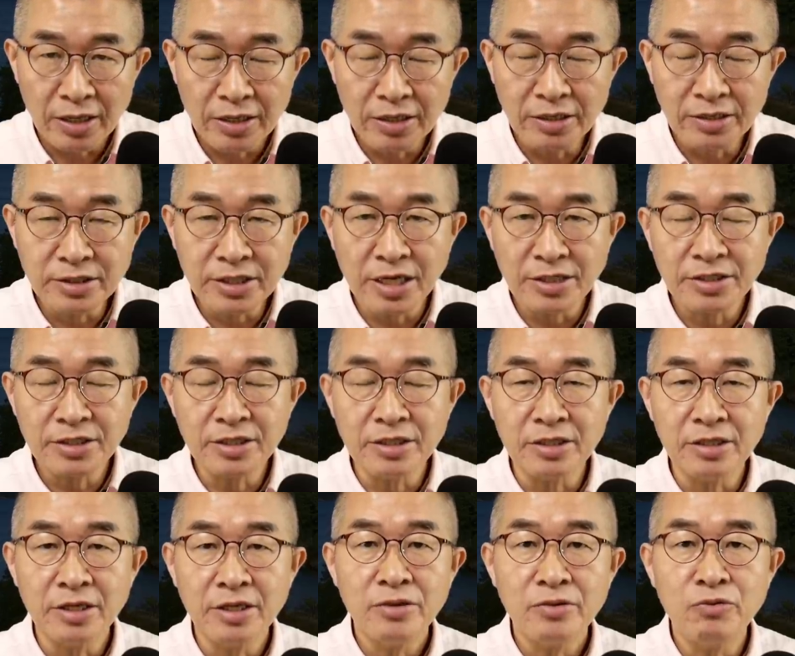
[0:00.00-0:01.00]
이런
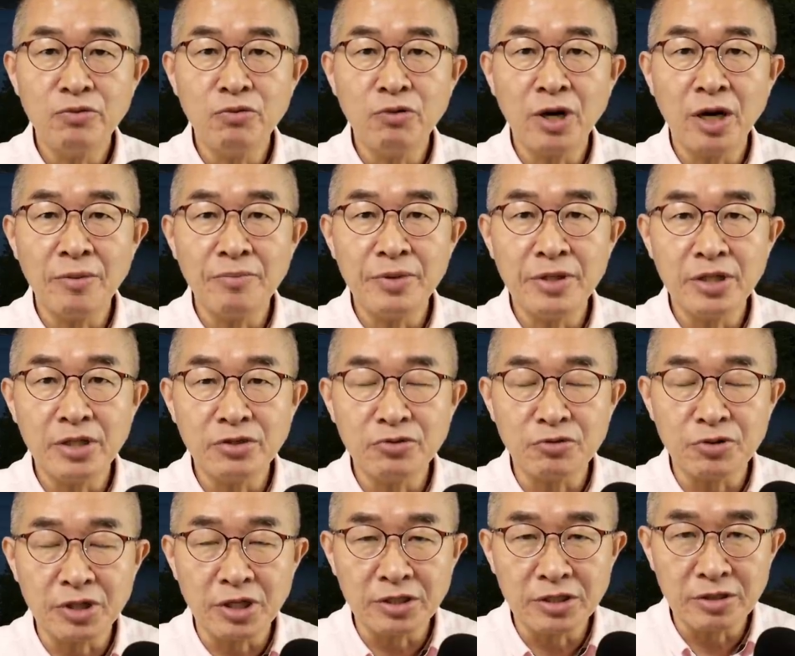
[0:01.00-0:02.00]
사실을 누가 믿을
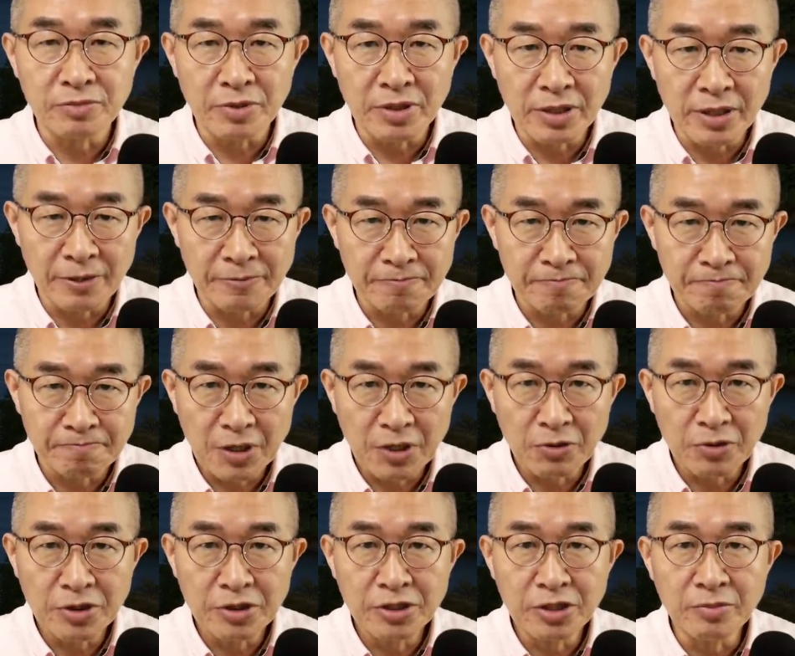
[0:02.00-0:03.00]
수 있겠습니까
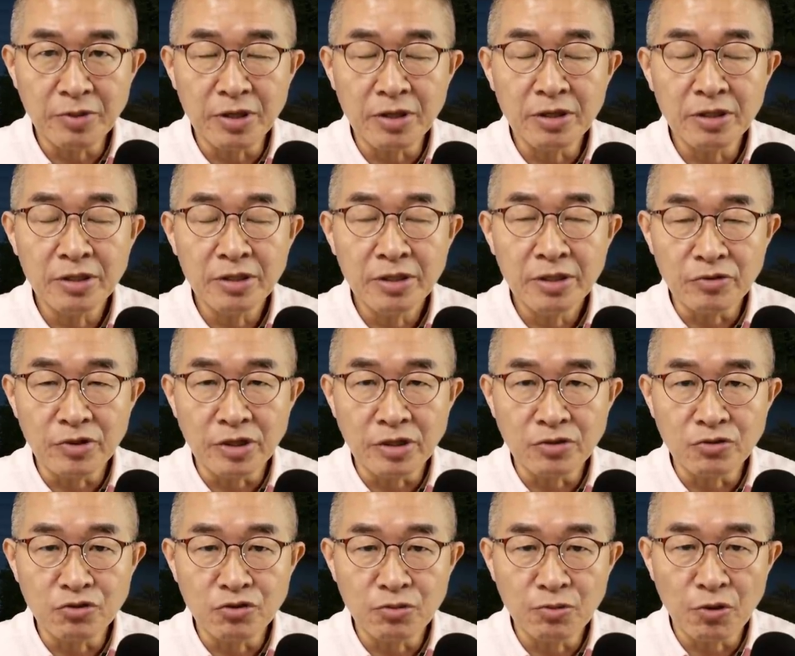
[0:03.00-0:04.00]
바로 그 점을
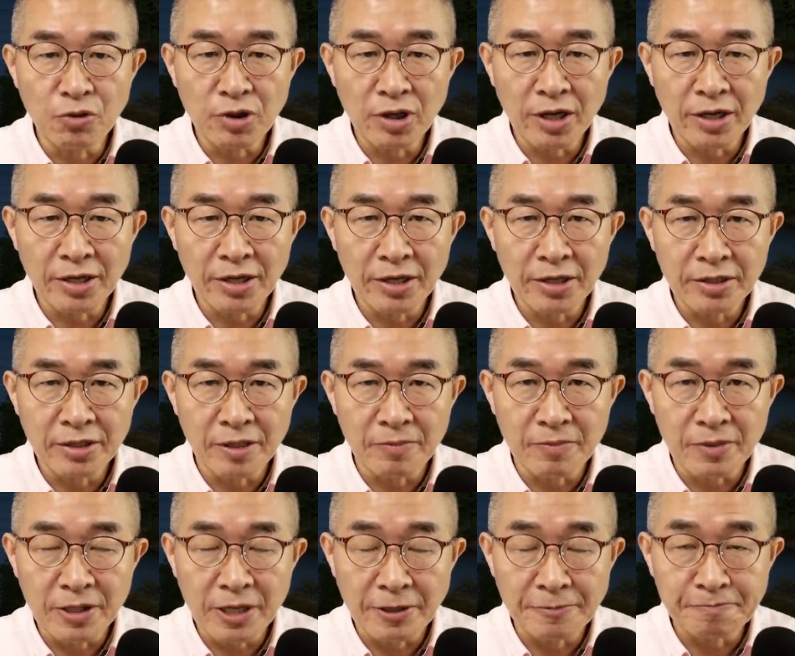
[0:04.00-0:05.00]
우리는 주목하게
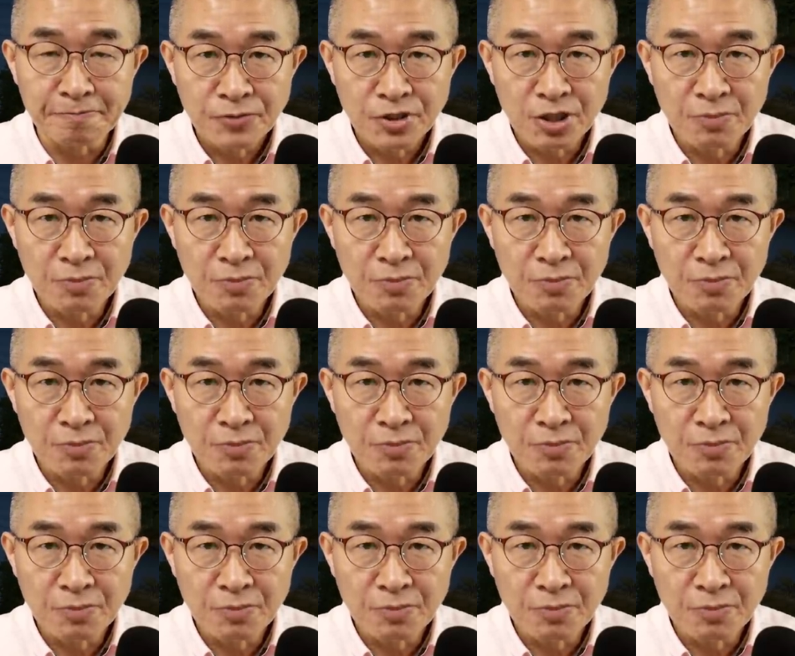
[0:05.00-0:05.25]
됩니다.